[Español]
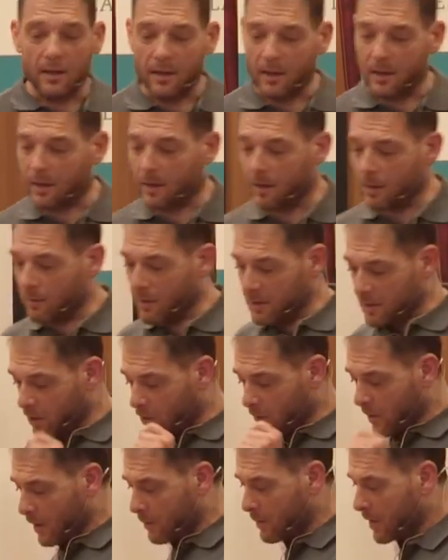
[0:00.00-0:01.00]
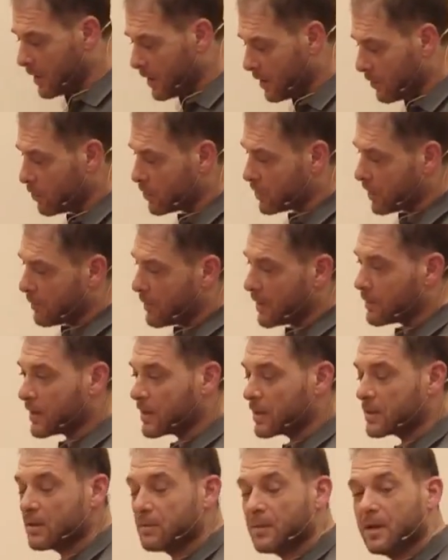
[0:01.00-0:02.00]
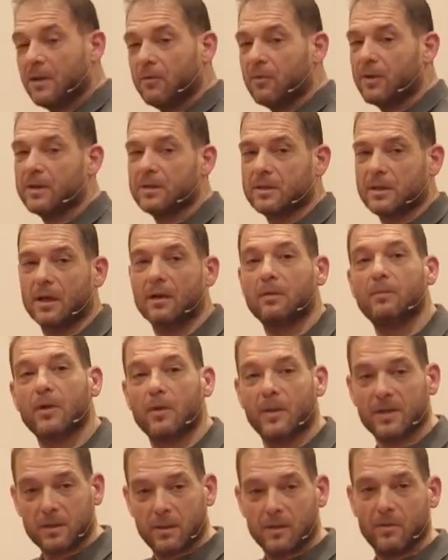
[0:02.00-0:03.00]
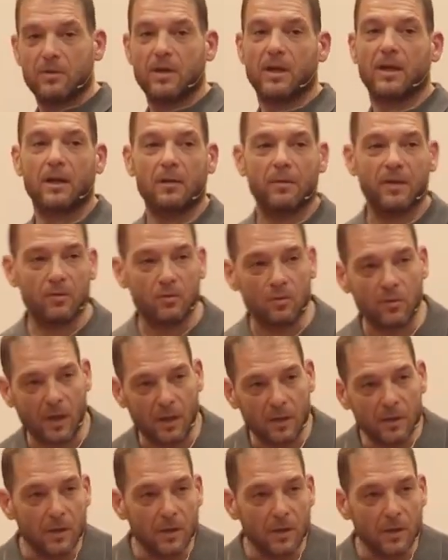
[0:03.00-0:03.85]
le dije, te vas a cobrar mil euros al mes, vas a ser mil eurista, pero vas a vivir una gran aventura.